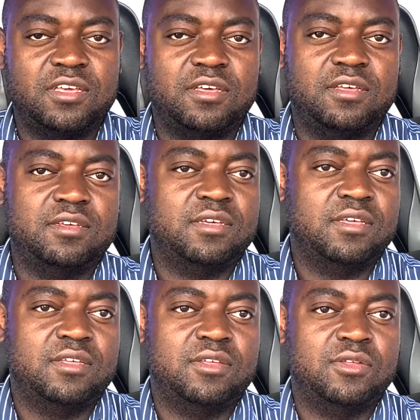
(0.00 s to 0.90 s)
euh,
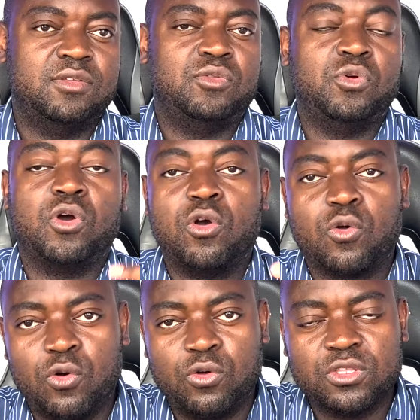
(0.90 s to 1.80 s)
euh, de
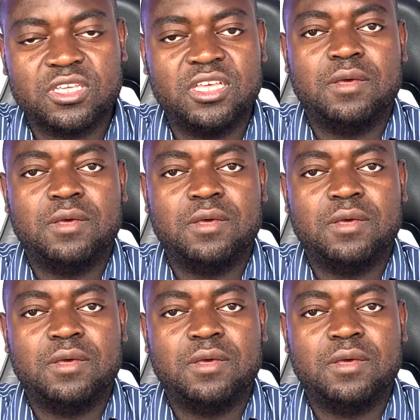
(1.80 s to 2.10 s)
rencontres.